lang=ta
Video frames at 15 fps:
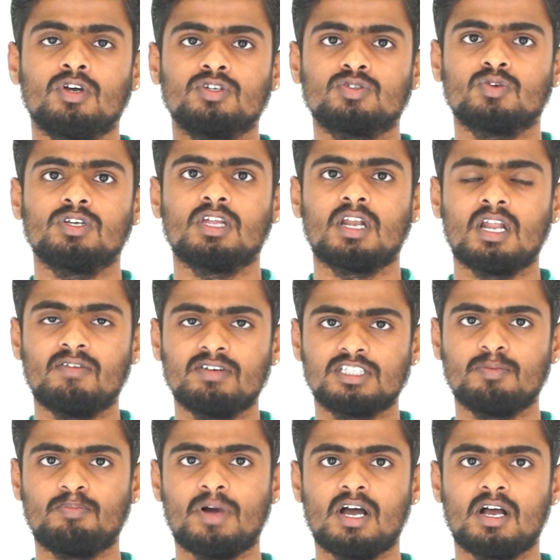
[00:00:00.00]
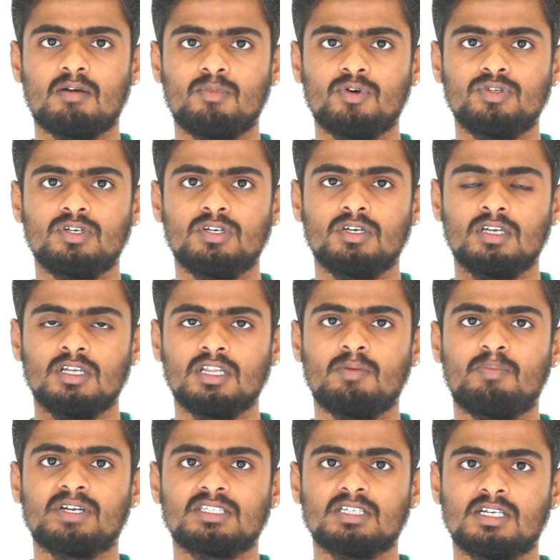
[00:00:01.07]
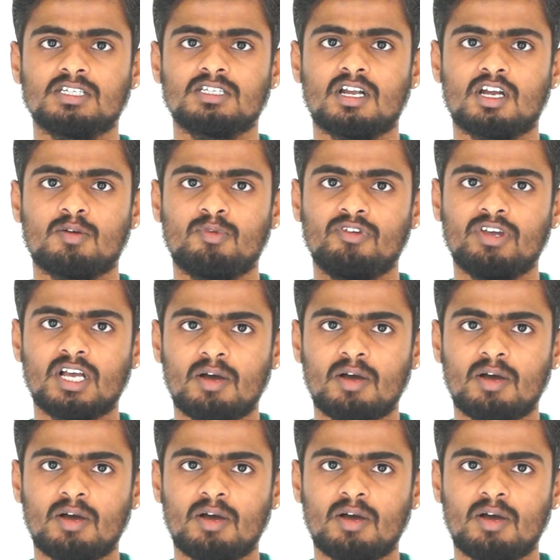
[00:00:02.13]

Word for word: ஸோ இதெல்லாம் வச்சு பார்க்கும்போது இந்த பர்சன்டேஜ்லாம் ரொம்பவே